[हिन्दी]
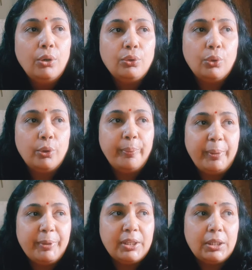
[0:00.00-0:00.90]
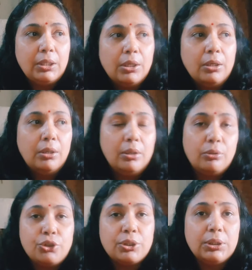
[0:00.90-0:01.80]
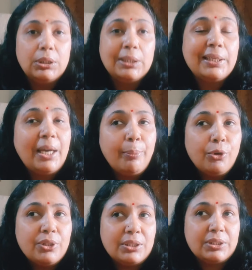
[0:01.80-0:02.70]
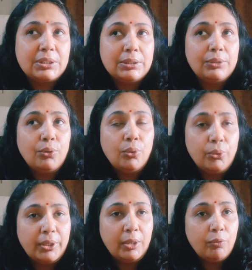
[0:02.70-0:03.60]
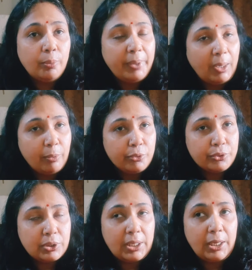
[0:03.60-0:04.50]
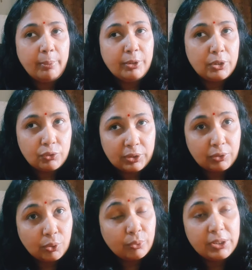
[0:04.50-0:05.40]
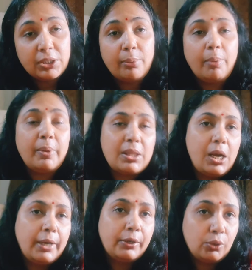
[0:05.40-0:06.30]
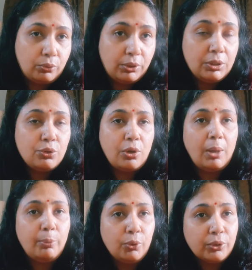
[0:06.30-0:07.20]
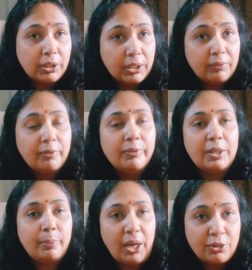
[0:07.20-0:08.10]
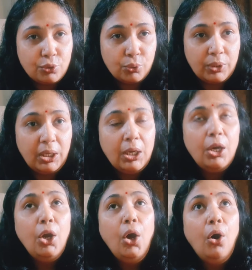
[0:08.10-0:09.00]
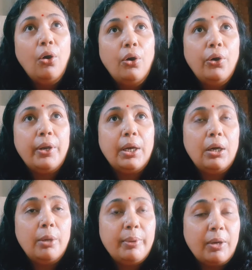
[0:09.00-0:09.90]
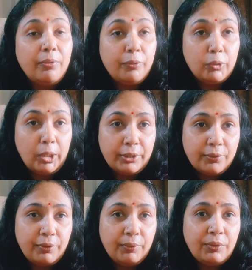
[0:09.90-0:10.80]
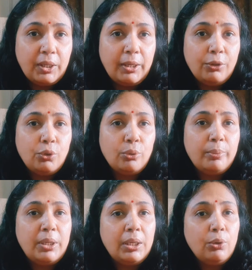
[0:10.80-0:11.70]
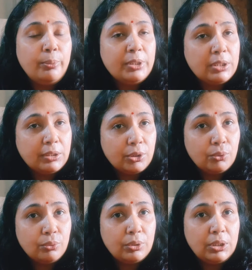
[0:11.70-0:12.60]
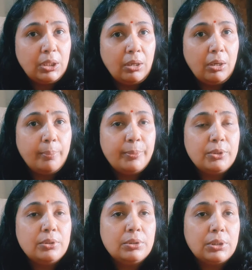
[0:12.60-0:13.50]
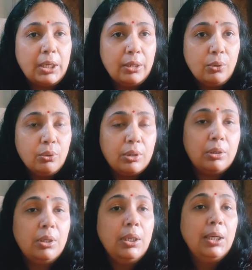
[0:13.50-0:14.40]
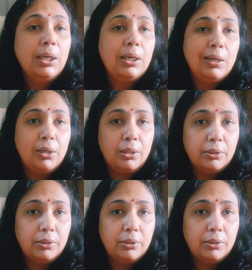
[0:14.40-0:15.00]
तो मे भी कि कुछ आ, क्या प्रोडक्ट्स होंगे वो मैं आप लोगों से एक बार डिस्कस करूँगी तभी मैं सेलेक्ट करूँगी तो आप लोगों के गिवअवे के प्राइज होंगे और अभी आप आज फिफ्थ है तो मैं उम्मीद करती हूँ कि आप सारे लोग आ,